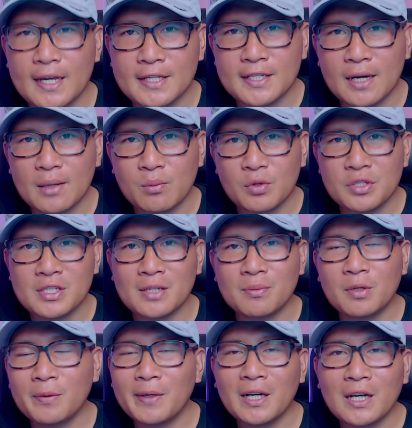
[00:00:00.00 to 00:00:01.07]
guys Cak
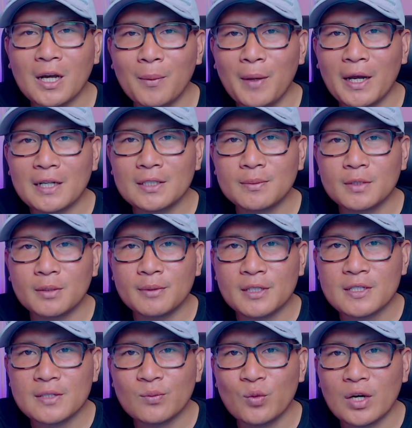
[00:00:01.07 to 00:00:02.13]
Mujib Gimana kabar teman-teman
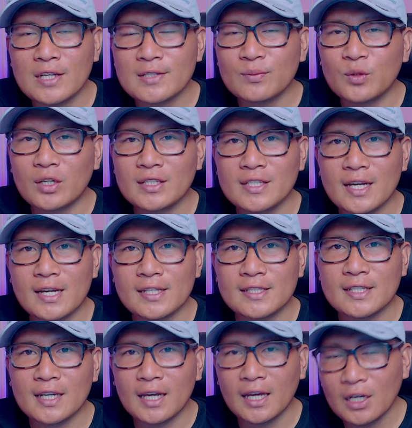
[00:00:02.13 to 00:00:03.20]
semua Semoga sehat
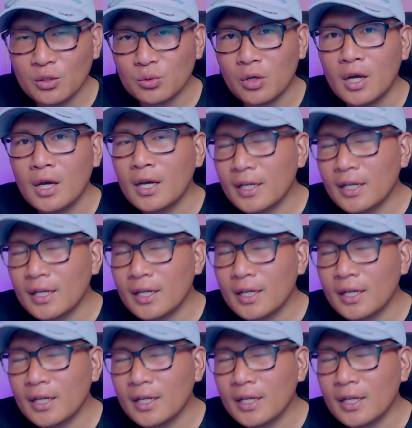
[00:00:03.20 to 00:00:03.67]
selalu